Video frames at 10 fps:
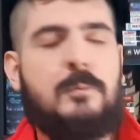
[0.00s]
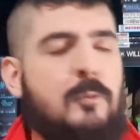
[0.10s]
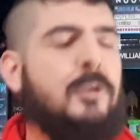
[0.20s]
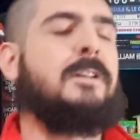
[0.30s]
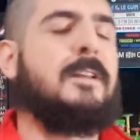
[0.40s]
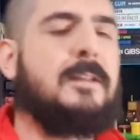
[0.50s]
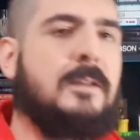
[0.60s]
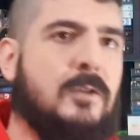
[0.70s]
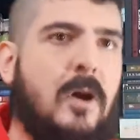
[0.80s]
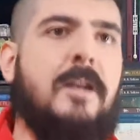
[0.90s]
muitas
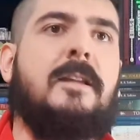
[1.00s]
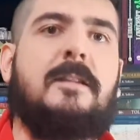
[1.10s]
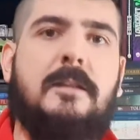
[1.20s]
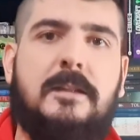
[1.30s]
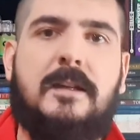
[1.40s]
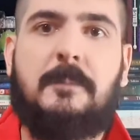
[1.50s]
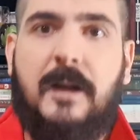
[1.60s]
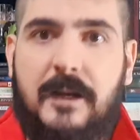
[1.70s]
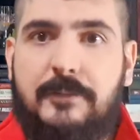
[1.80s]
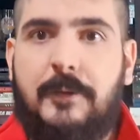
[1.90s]
histórias ali da
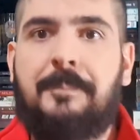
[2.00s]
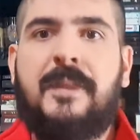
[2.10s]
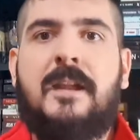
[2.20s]
Marvel